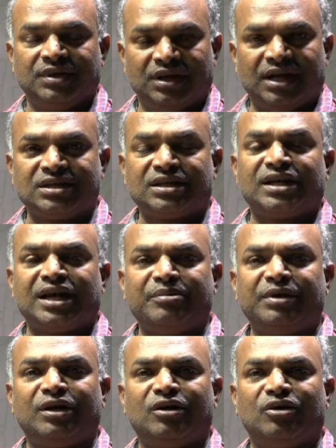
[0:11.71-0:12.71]
రాష్ట్ర
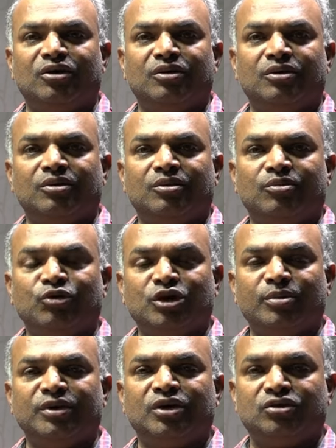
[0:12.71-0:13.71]
కేబినెట్లో
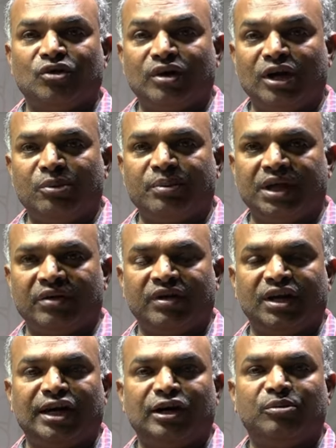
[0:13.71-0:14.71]
ముఖ్యమంత్రితో కలిపి ఇరవై
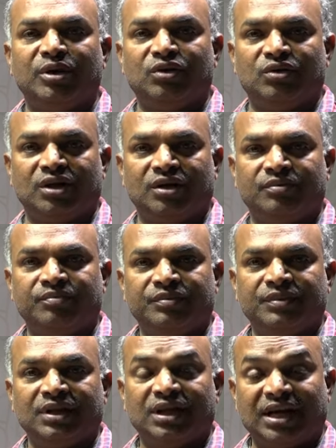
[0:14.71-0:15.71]
నాలుగు మంది ఉన్నారు
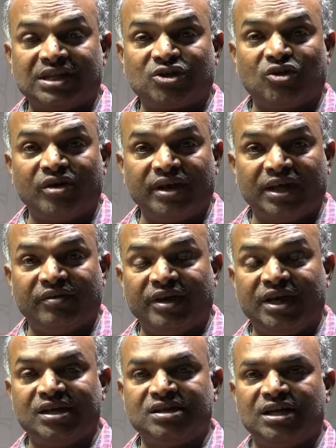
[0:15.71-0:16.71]
రాష్ట్రంలో ఇరవై
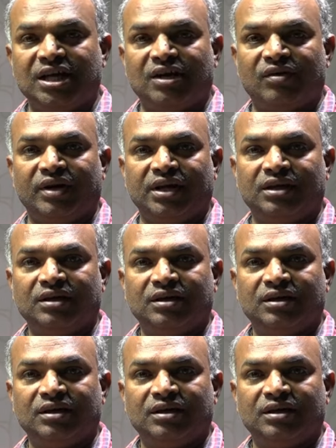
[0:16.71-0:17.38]
ఆరు జిల్లాలు ఉన్నాయి